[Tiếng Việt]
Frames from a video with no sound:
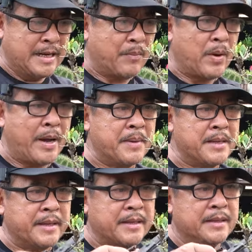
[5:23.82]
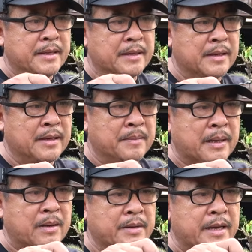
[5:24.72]
làm hoài không hết việc.
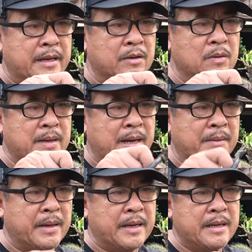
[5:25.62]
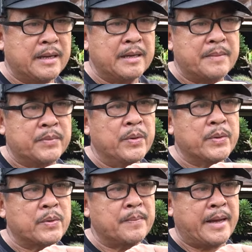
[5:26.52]
mà coi vậy nó cũng là một cái cái niềm
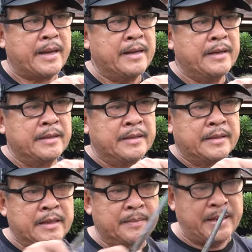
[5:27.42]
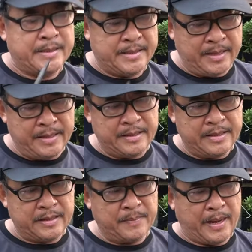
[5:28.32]
vui của các bạn khi mà chơi á,
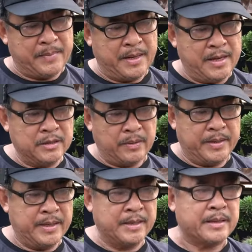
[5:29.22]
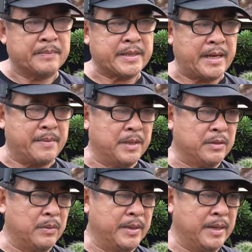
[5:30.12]
những các bạn mà lớn tuổi á, thèm thèm như
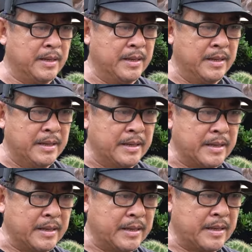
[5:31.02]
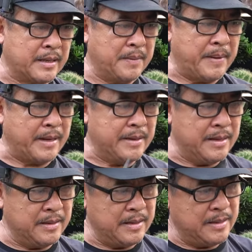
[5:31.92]
tôi á thì à, các bạn
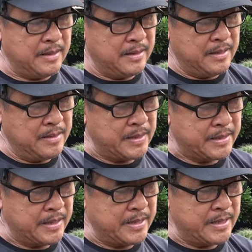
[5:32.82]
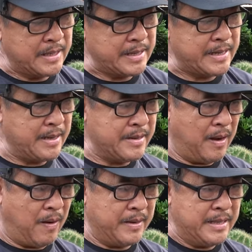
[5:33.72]
nên à, nên mình chơi những cái cây nhỏ
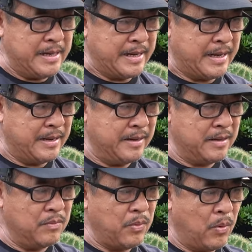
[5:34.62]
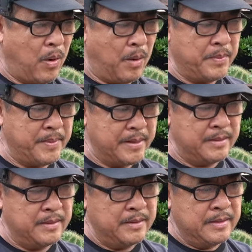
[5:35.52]
nhỏ như thế này nè để cho nó phù hợp với mình
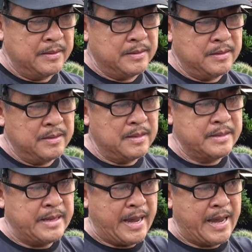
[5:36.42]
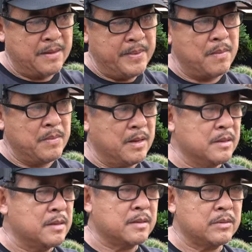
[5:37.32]
chứ già là mấy ông
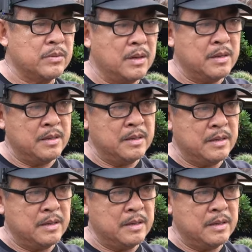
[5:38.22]
ơi tôi nói